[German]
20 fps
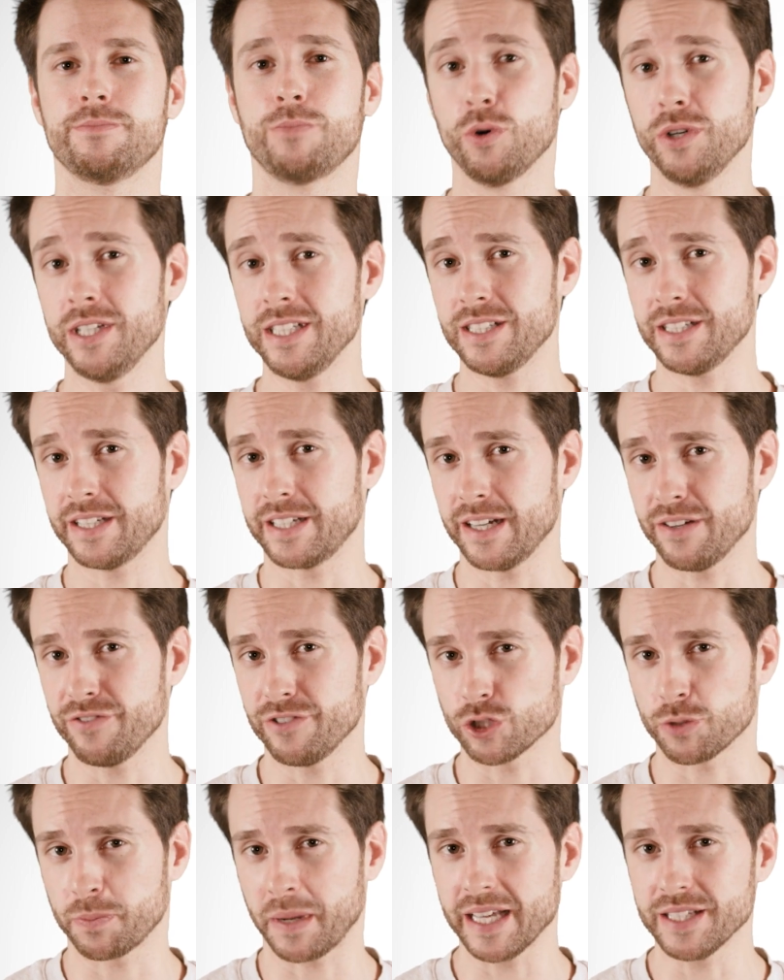Politiker
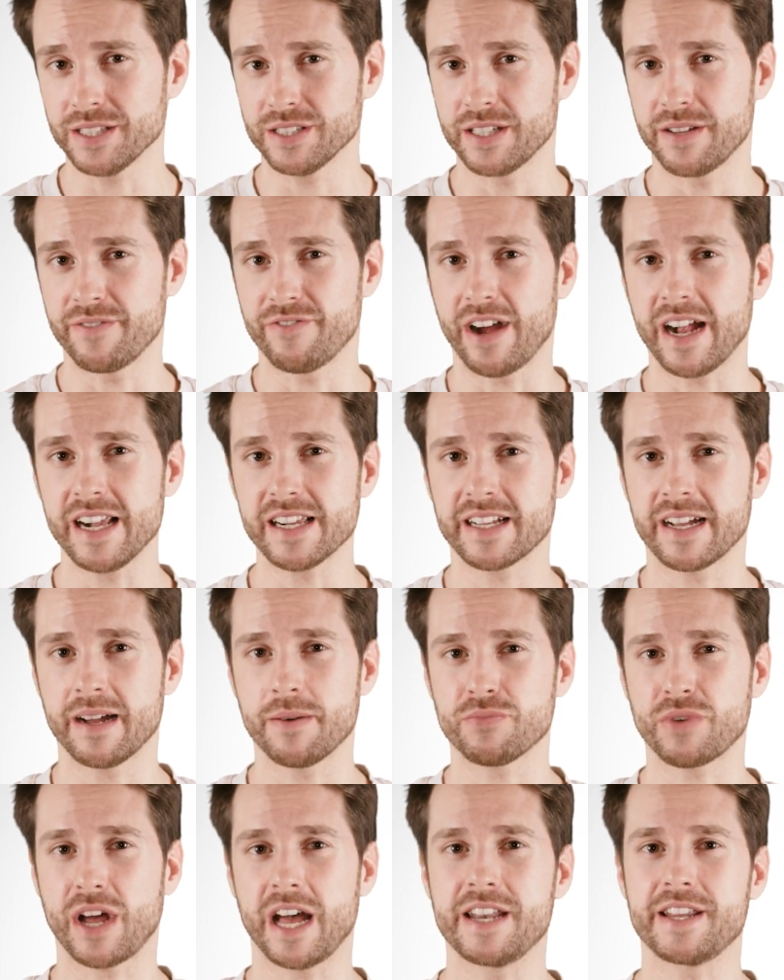versprechen im
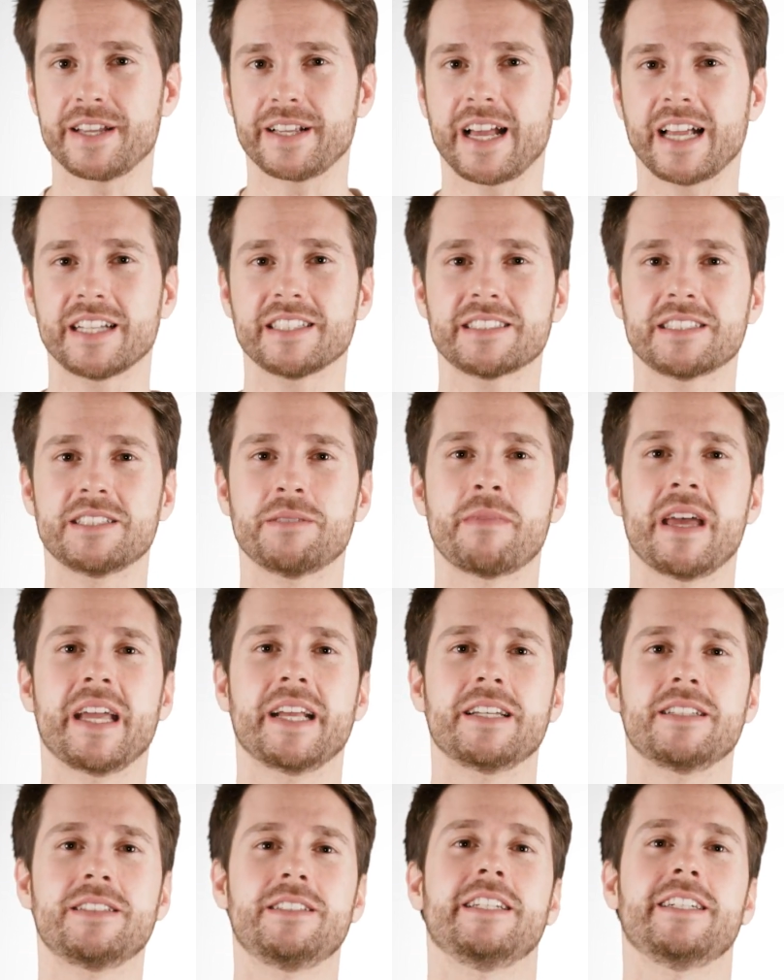Wahlkampf eine ganze
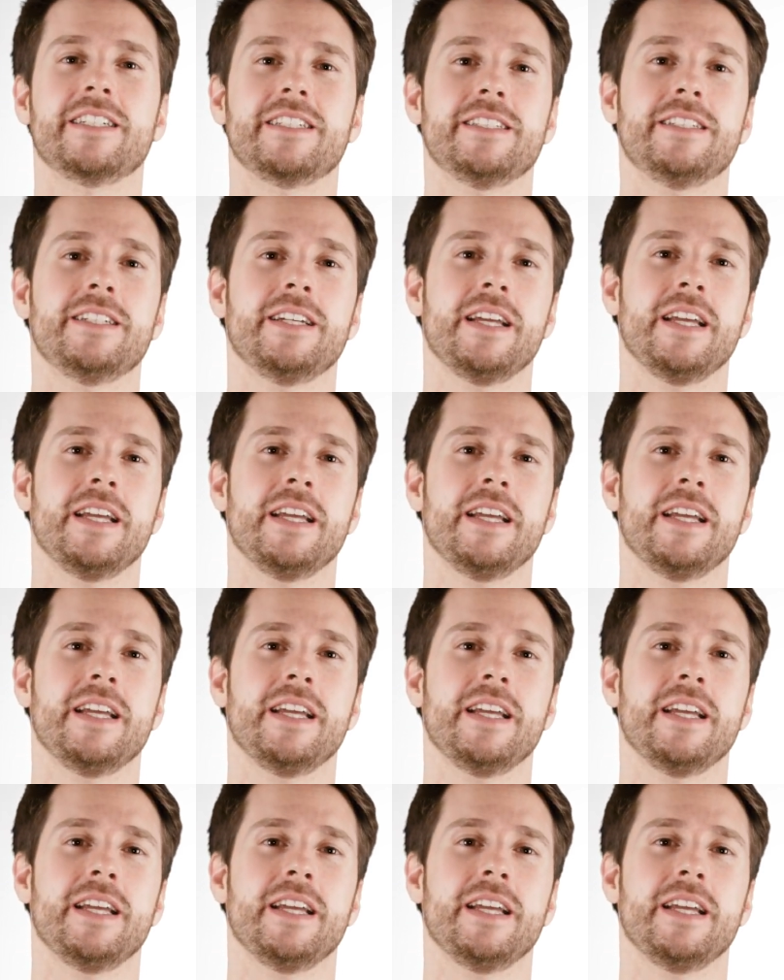Menge Dinge.